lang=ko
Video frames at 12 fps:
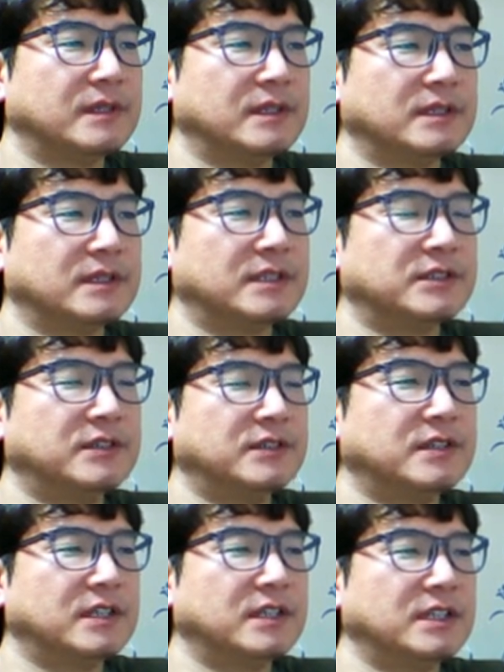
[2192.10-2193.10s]
그래서
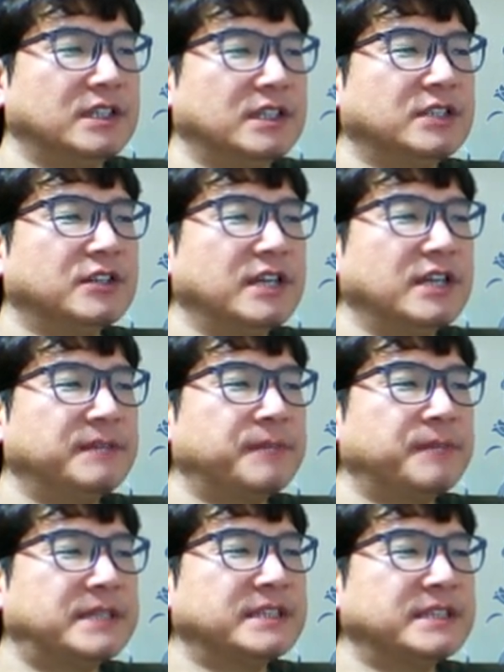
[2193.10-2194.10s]
이거에
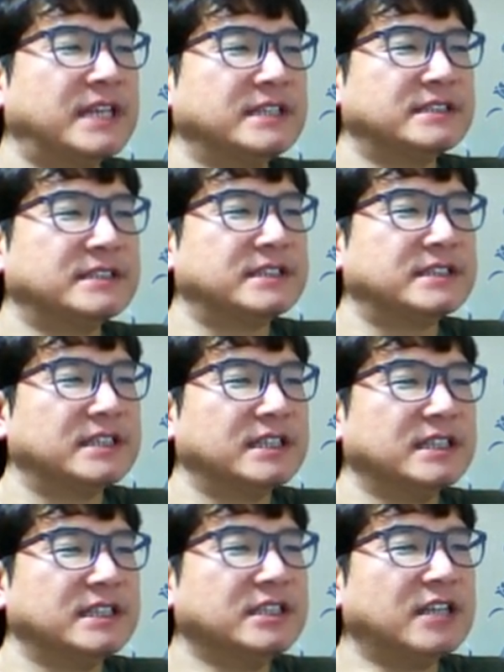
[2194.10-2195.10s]
매칭되는
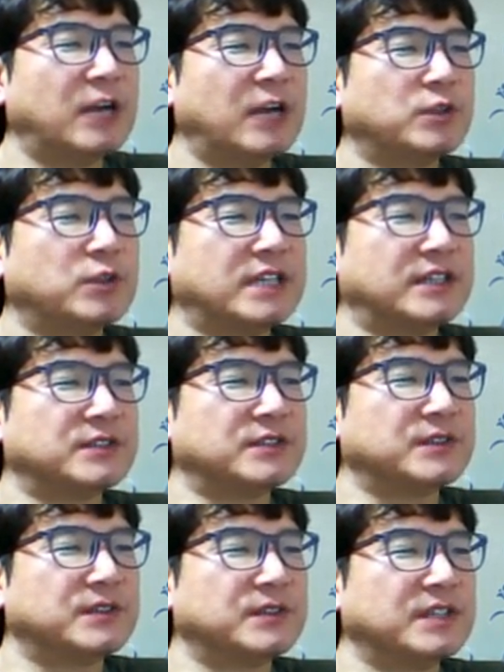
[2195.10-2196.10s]
이걸 알고 있다는 거죠.
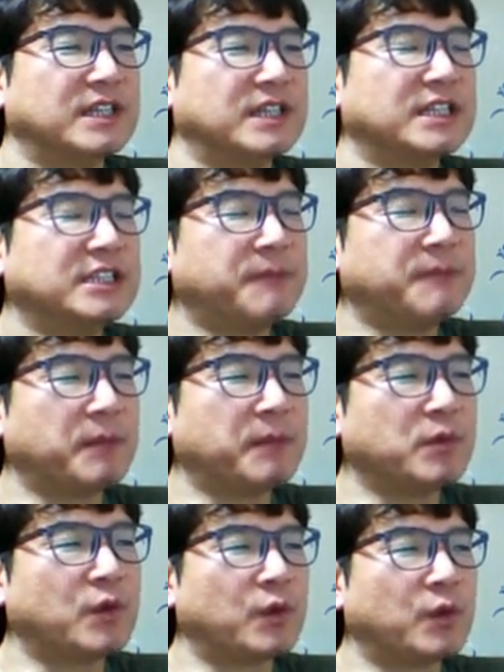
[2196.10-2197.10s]
기지 평문
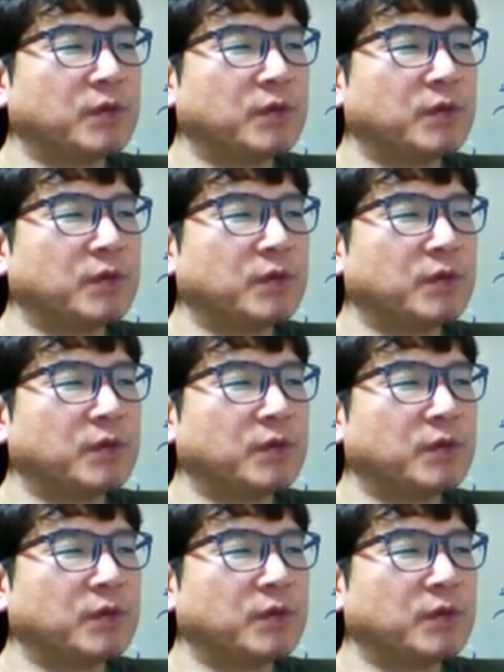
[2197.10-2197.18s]
경고는